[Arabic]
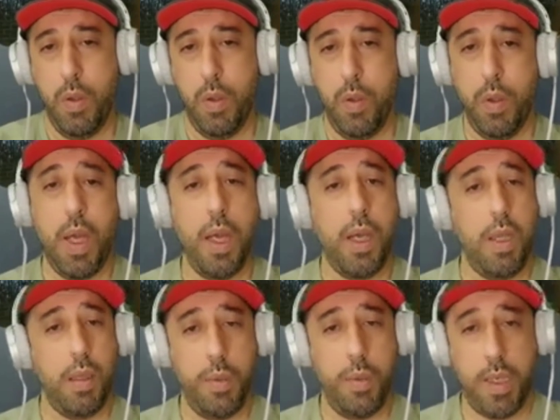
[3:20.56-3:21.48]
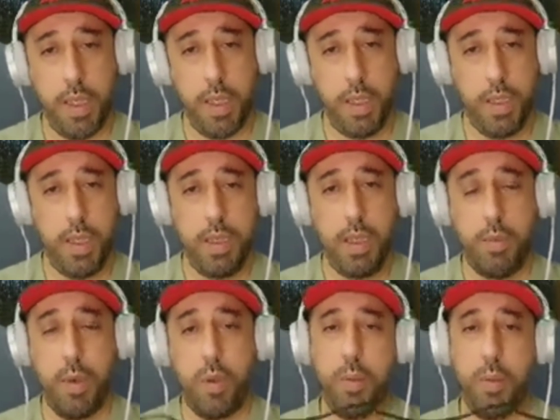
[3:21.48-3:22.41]
وياخذ باله لان
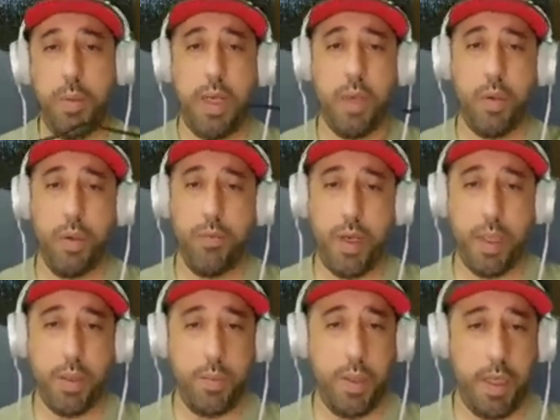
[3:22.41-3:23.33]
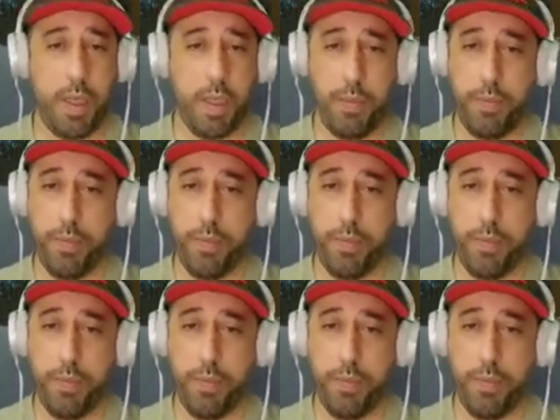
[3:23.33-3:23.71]
الموضوع ما حيكون فقط محامي